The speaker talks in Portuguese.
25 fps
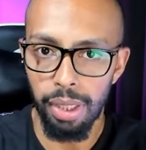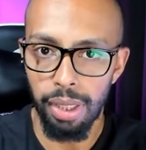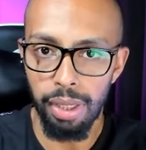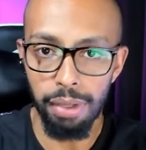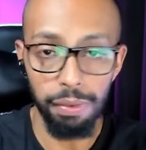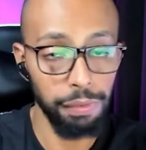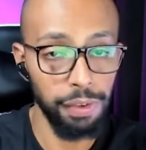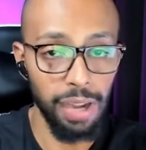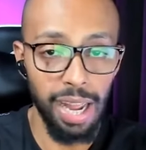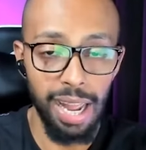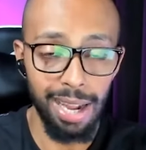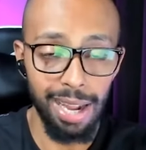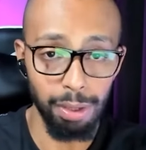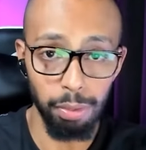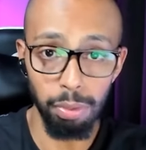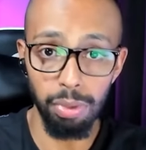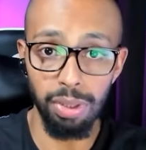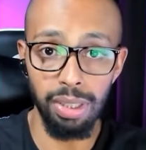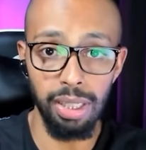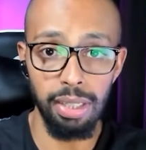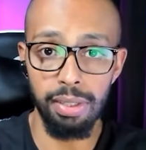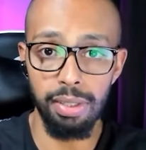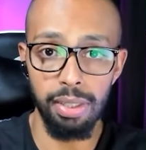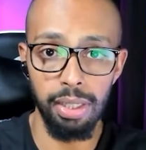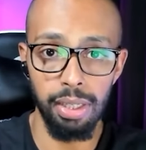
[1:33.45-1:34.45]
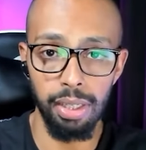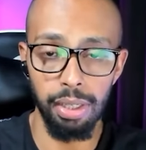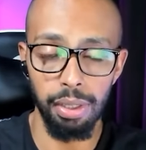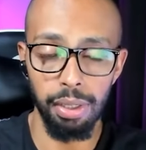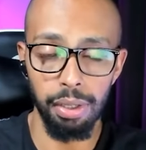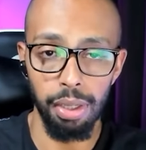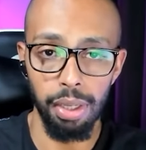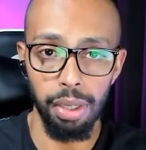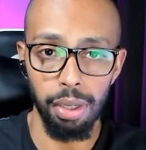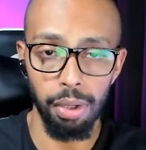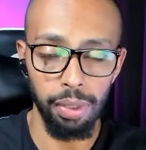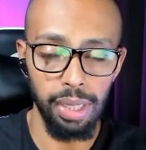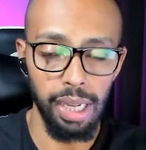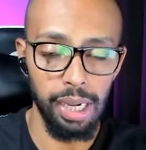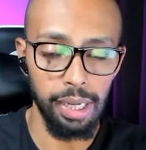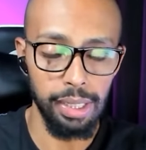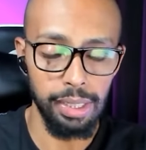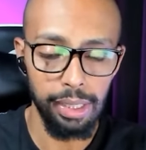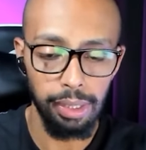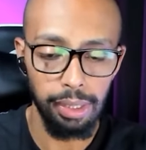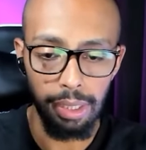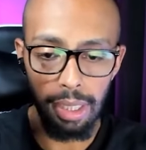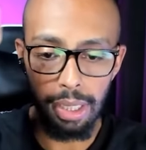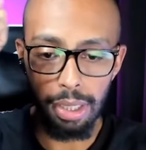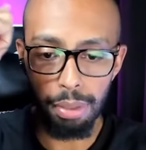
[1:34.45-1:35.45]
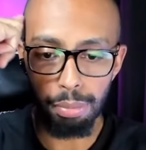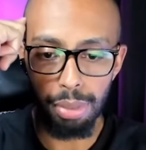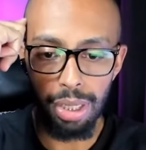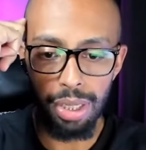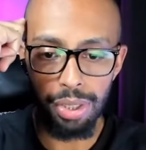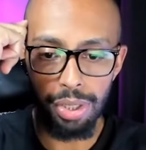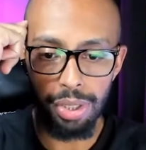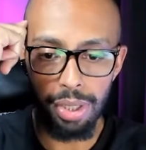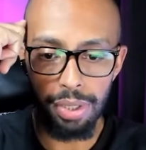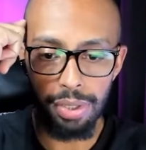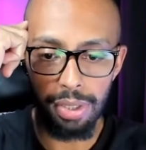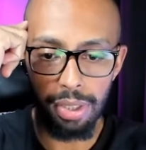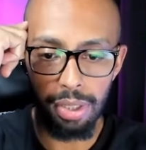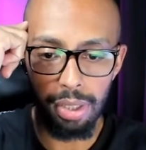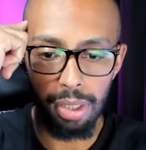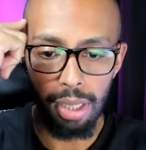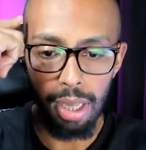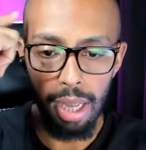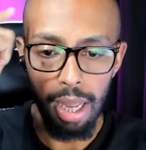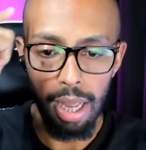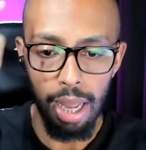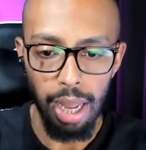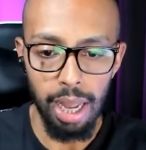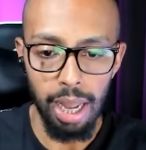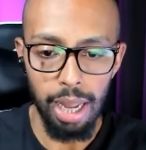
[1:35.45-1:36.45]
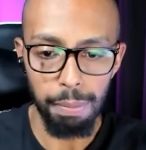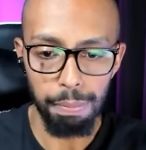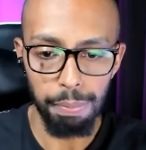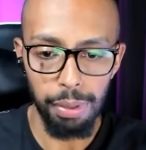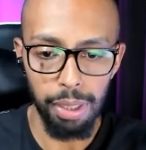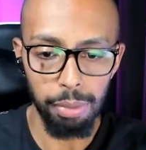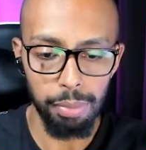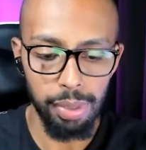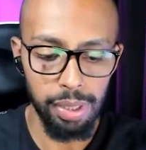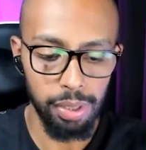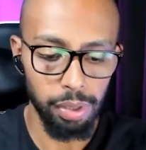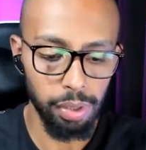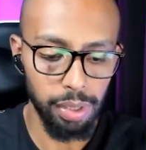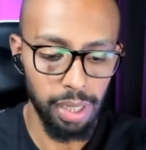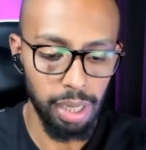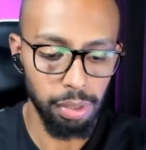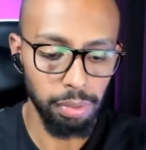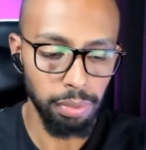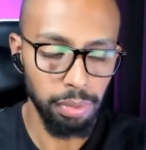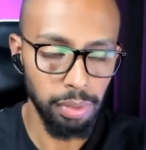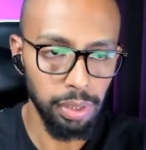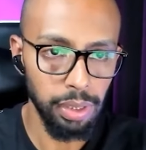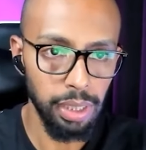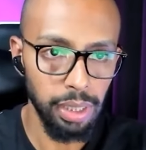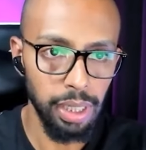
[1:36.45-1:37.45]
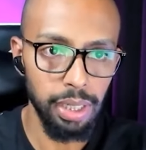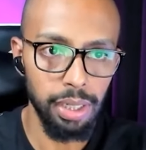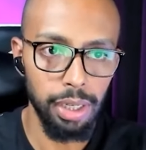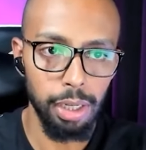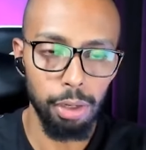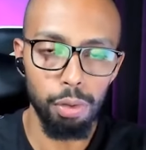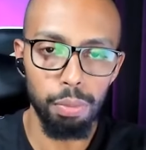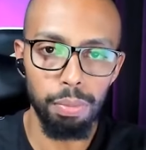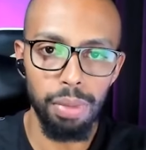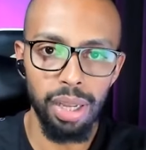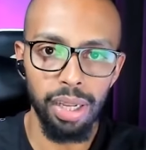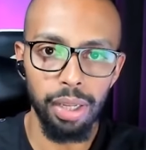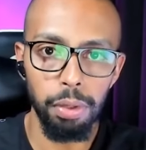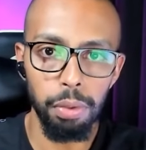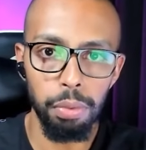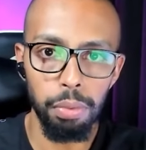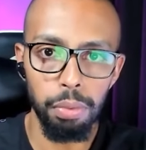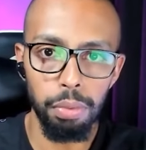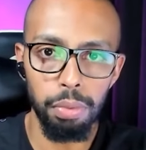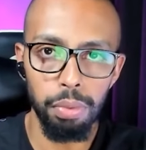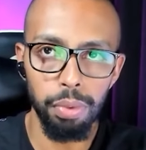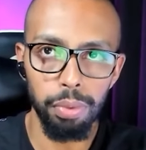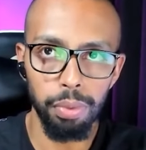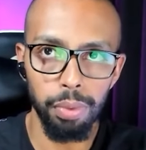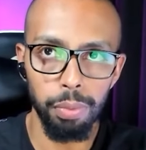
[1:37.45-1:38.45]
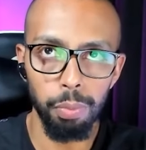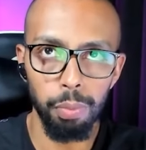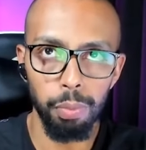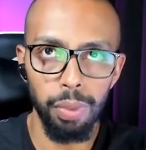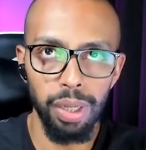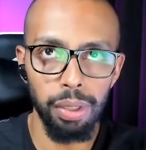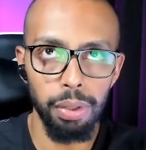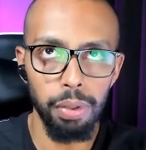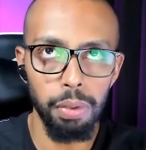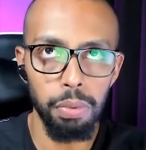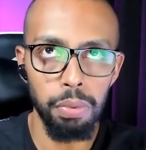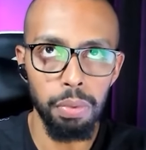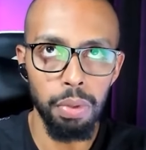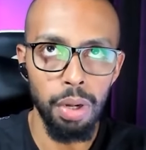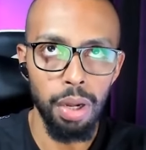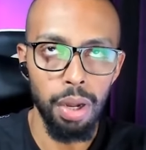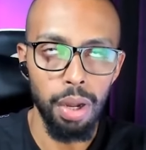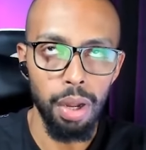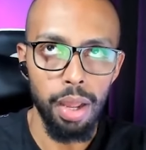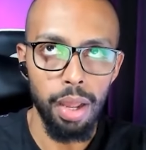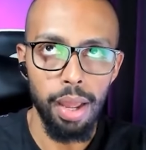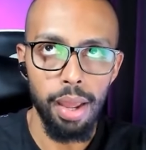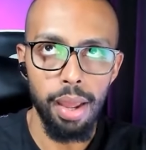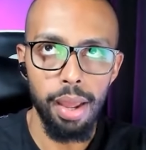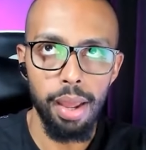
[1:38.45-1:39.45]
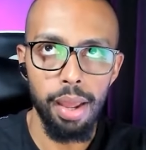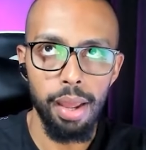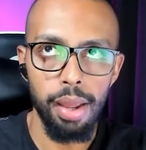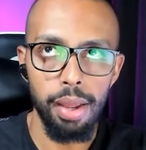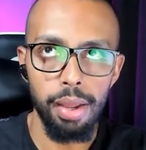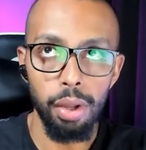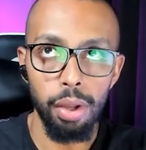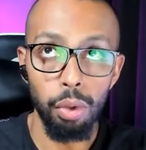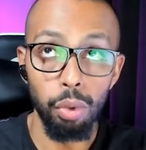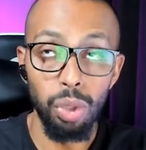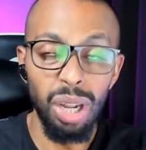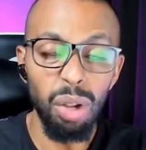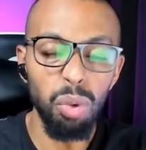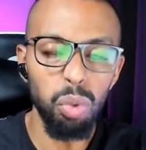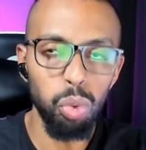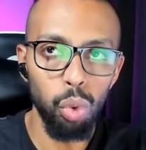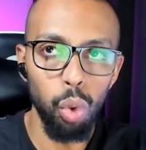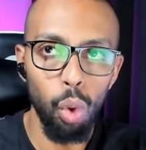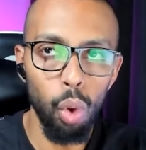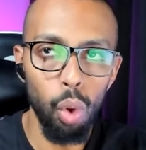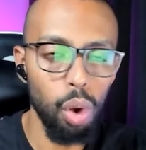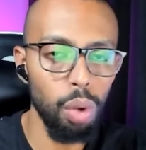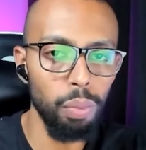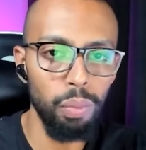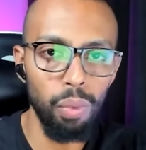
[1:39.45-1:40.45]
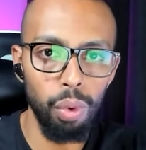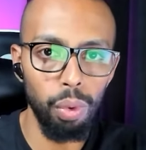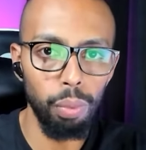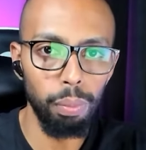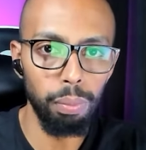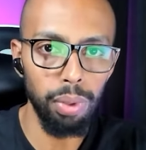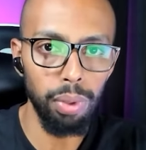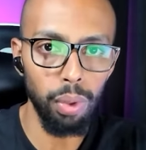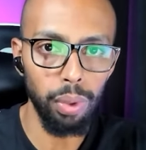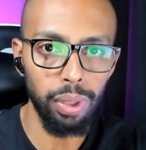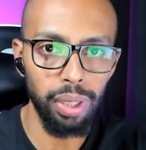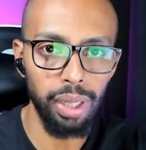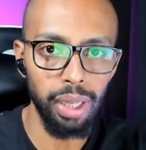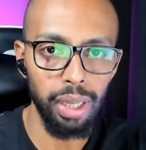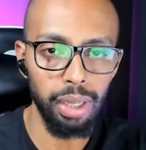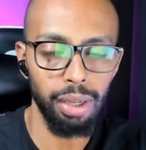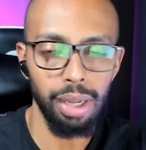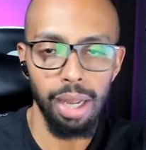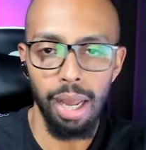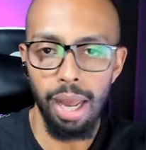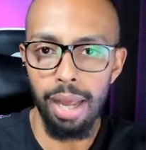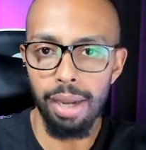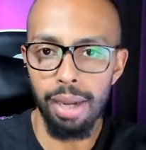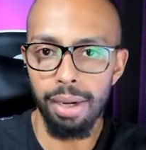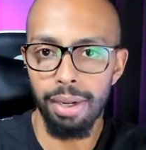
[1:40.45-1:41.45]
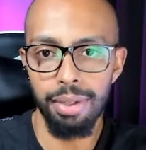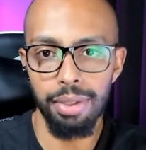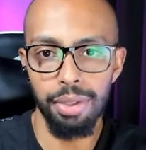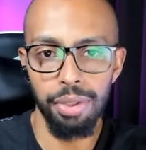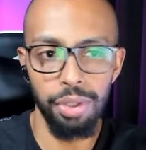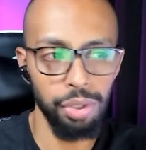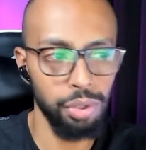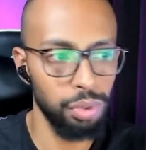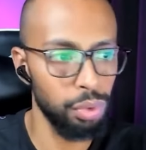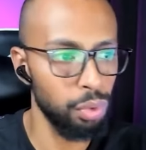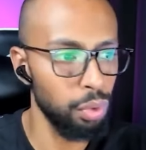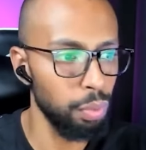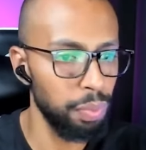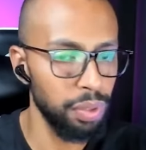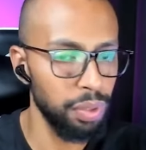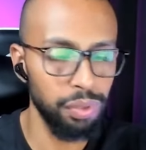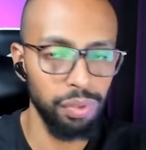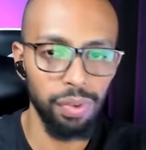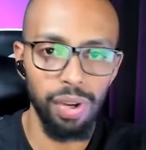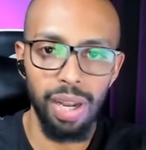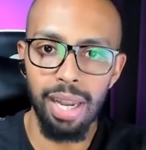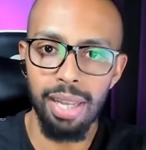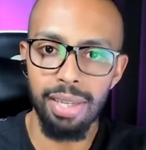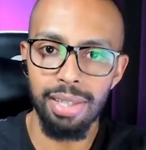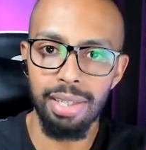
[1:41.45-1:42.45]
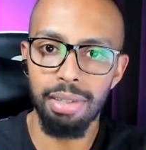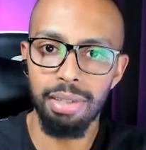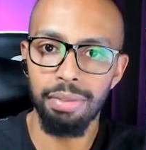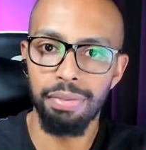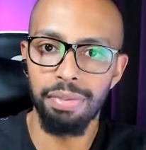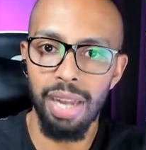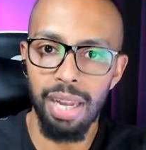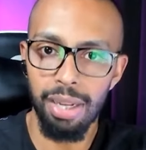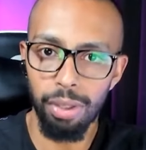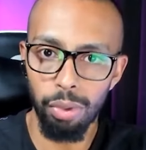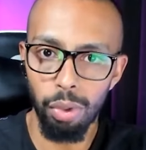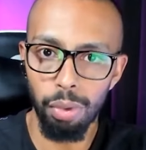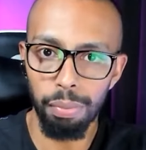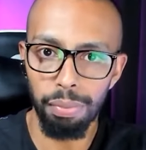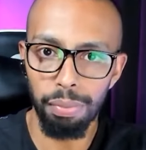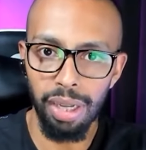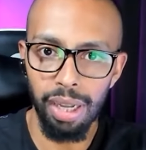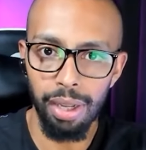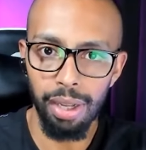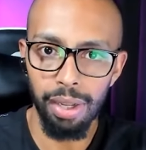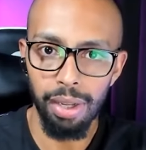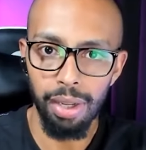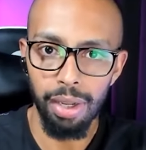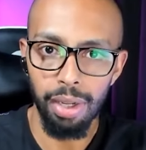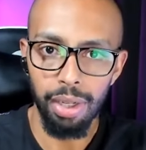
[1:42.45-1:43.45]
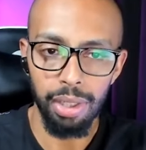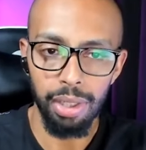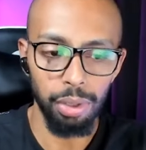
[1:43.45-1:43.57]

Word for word: E vai acontecer. Eu quero que você tenha em mente assim: ai, Paulo, mas eu quero entender como é que eu, como é que eu, é, eu não tomo bloqueio. Cara, desculpa te falar, você vai tomar.